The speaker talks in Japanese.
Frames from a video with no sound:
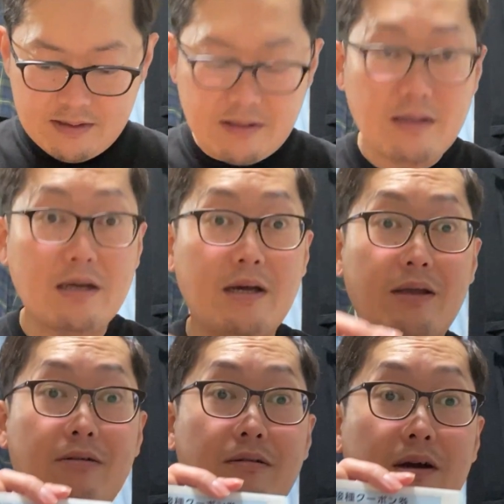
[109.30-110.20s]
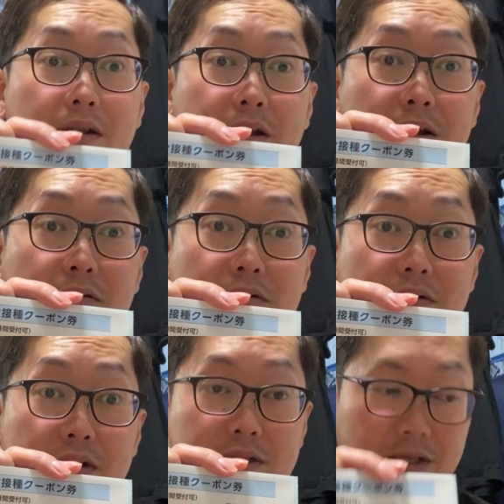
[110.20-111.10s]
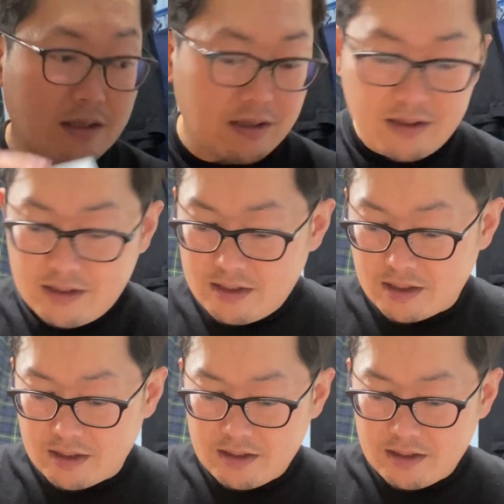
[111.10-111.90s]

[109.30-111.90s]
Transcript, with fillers: なんかよくわかんない。こういうやつあって、